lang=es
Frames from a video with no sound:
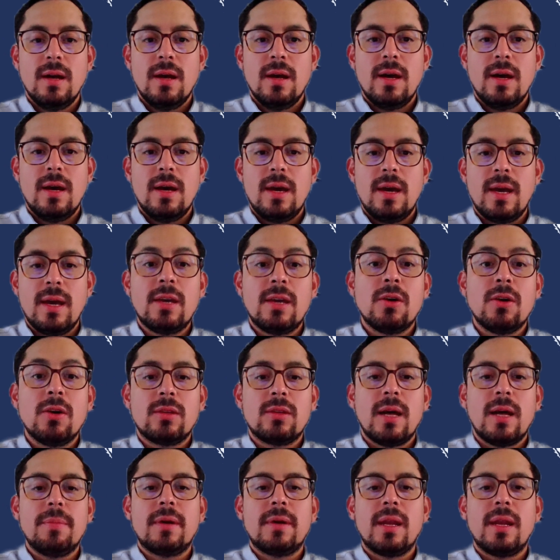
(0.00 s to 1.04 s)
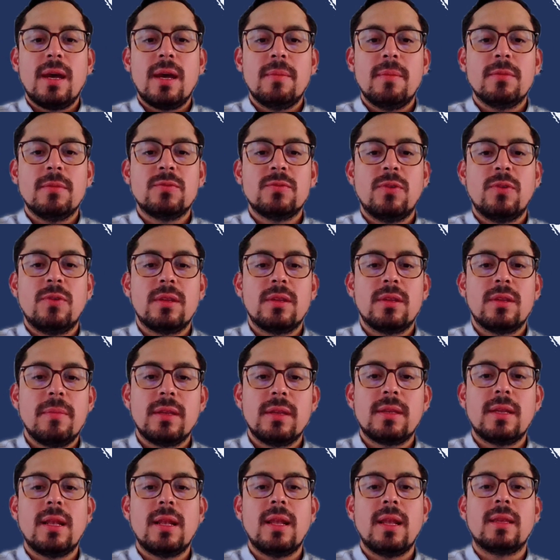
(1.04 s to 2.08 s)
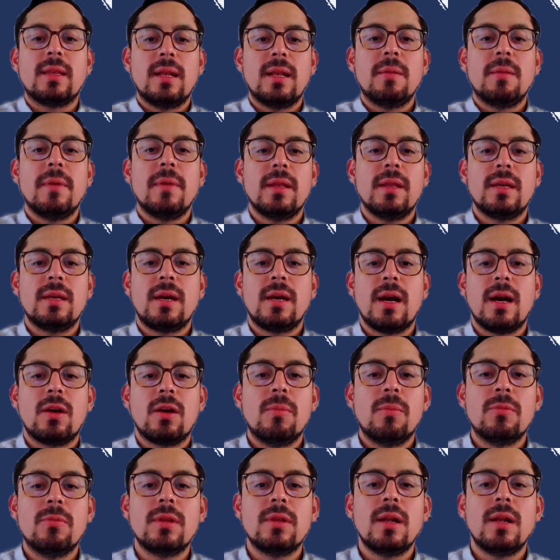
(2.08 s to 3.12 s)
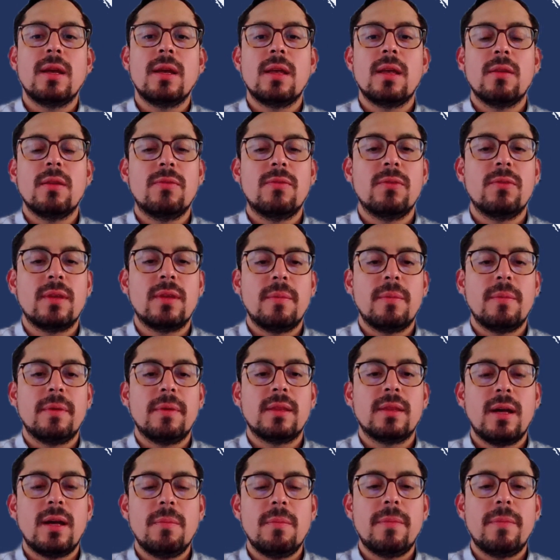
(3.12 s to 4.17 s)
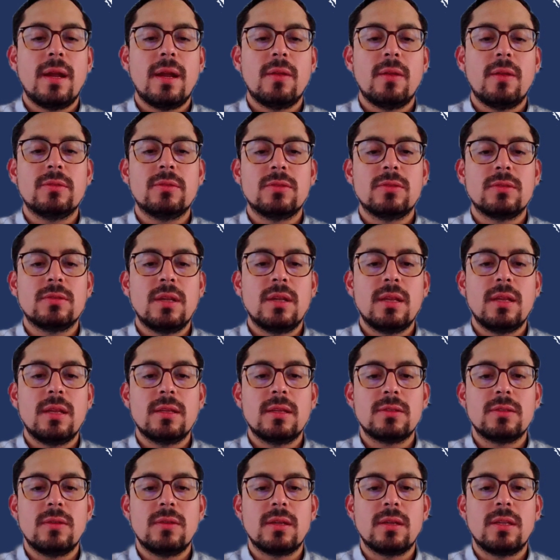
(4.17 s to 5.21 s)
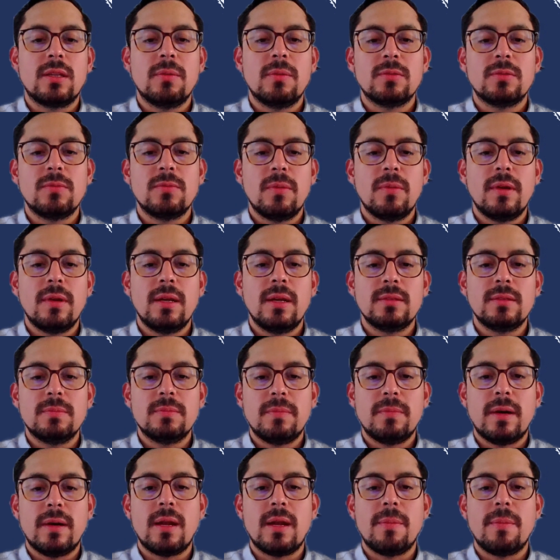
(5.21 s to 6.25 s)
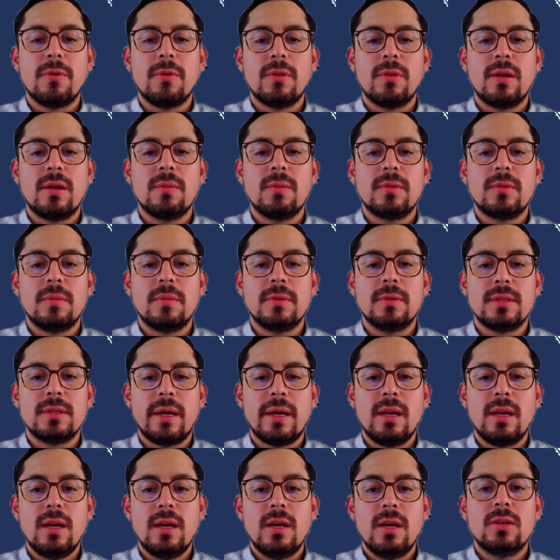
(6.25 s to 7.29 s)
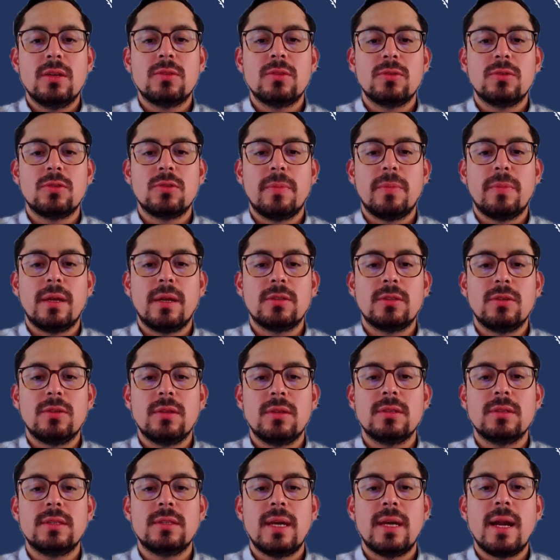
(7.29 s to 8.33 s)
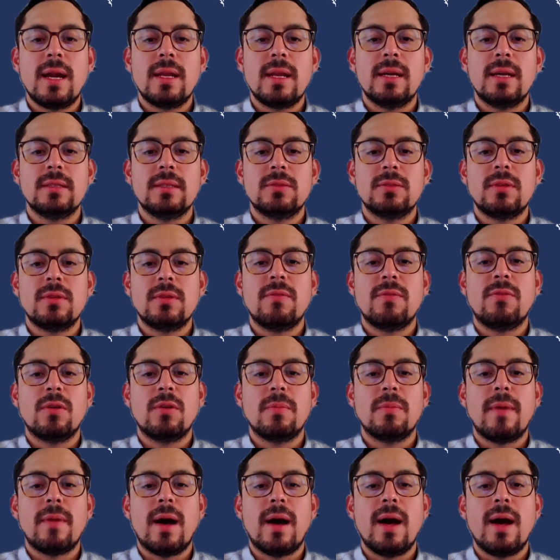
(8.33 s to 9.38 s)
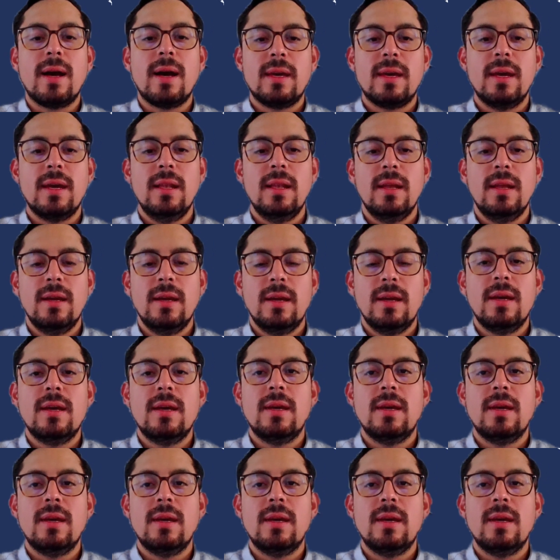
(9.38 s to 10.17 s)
En Geotap creemos fuertemente en la telemática como un aliado fundamental para nuestros clientes conectivos móviles para poder optimizar sus operaciones diarias de una forma ágil y